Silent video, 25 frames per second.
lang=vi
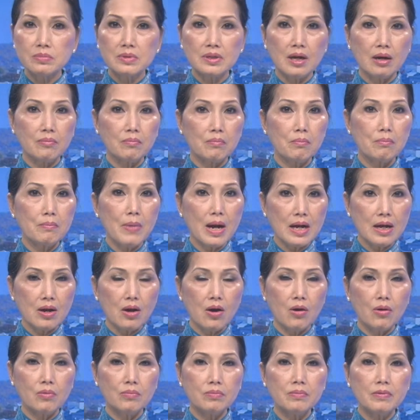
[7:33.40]
Cộng bất
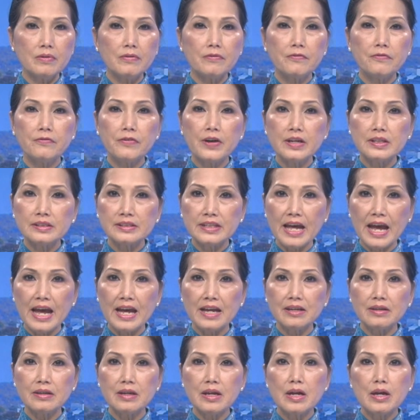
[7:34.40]
ổn, phân
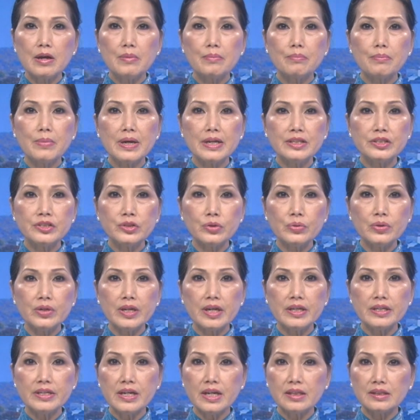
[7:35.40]
tán, bị chủ
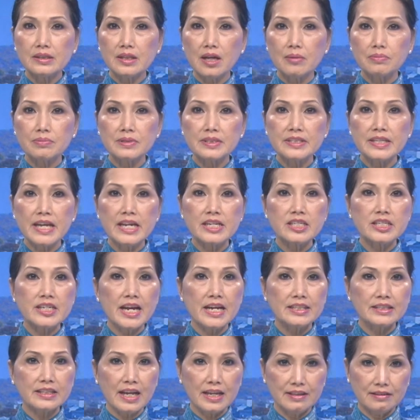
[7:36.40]
nghĩa dân tộc xé
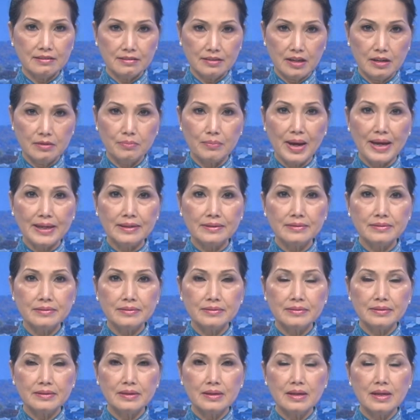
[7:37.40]
ra thành từng mảnh.
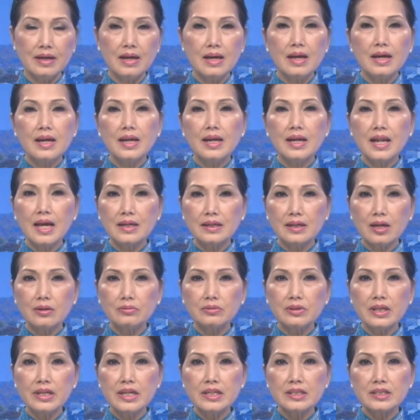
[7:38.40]
Lần đầu
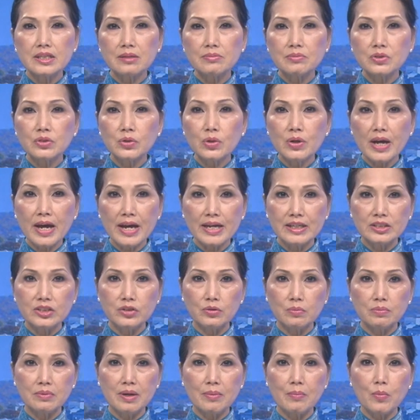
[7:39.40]
tiên trong suốt hàng
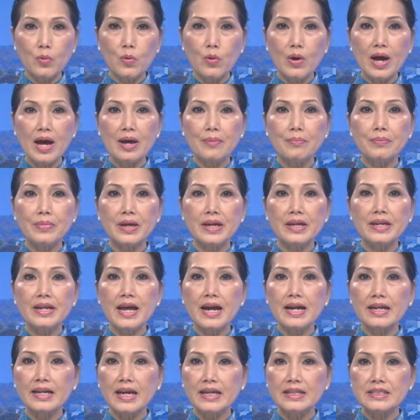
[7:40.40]
chục năm qua, Mỹ
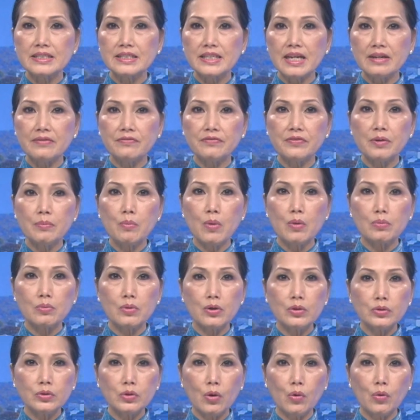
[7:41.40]
đang cạnh tranh với một
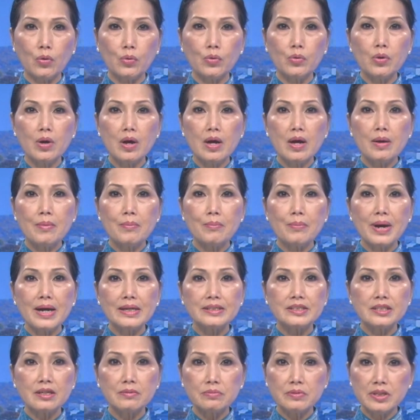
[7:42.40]
đối thủ mà
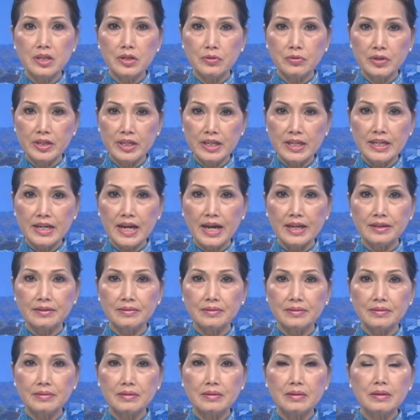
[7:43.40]
trong nhiều khía cạnh,
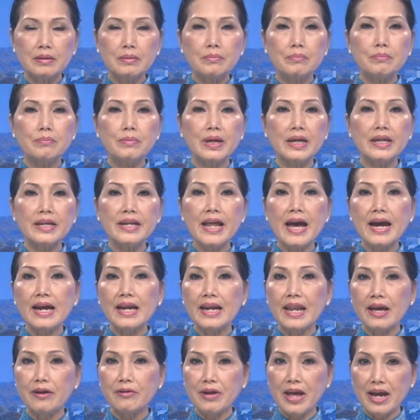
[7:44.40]
Mỹ đang
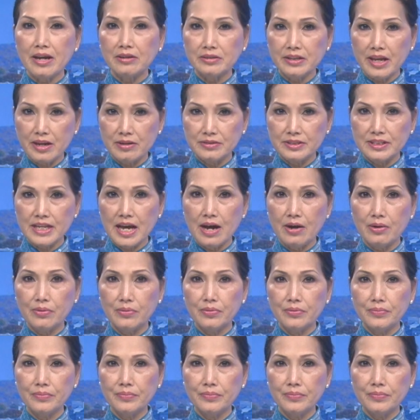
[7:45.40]
lẻo đẻo theo sau.